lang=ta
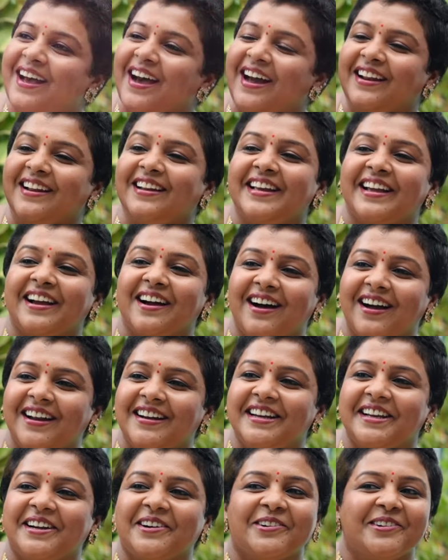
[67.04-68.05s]
அதனால நீங்க
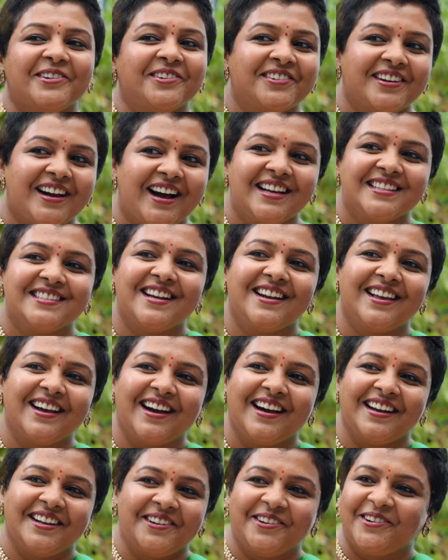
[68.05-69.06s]
ஆண்டி கோலம் ராஜ
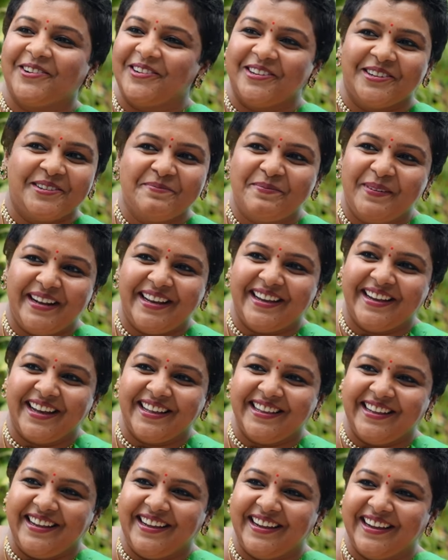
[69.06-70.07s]
அலங்காரம் கோலம்னு
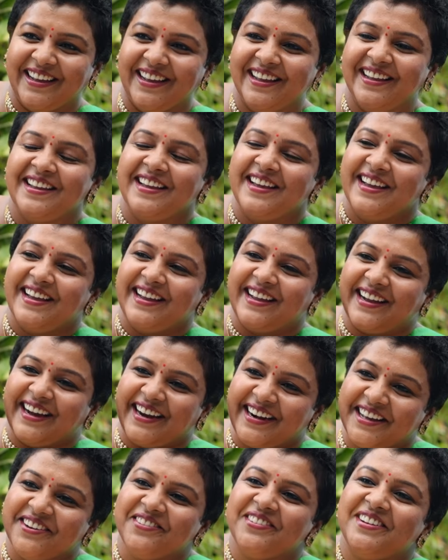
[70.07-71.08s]
பிரிக்காதீங்க
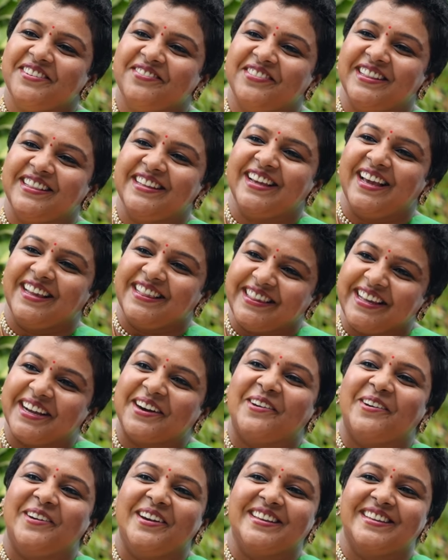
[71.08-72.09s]
கடவுள் வந்து எந்த
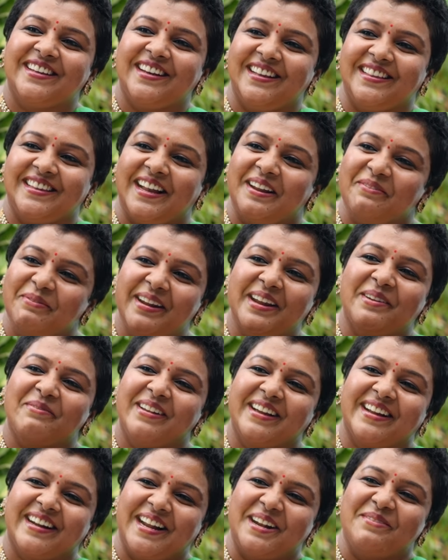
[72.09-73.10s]
கோலத்துல இருந்தாலுமே
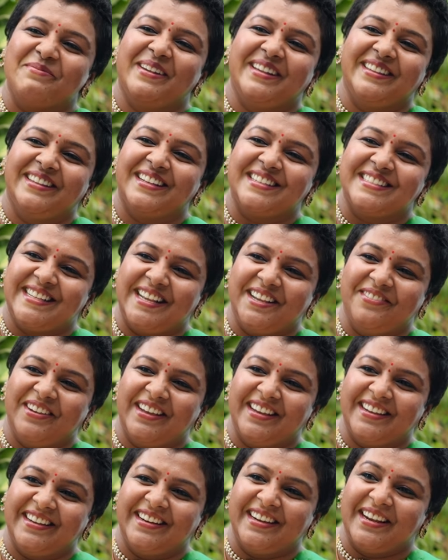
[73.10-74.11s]
நம்மளுக்கு நன்மை தான்
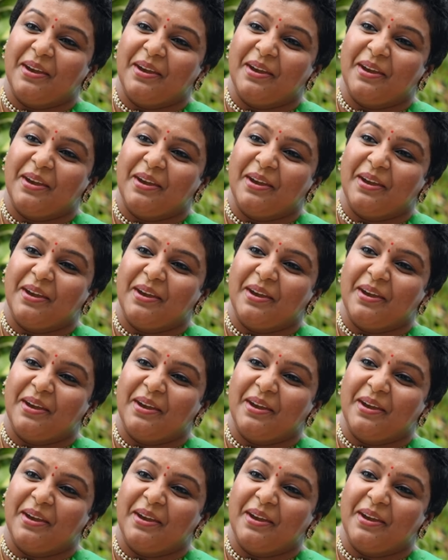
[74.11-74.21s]
செய்வாரு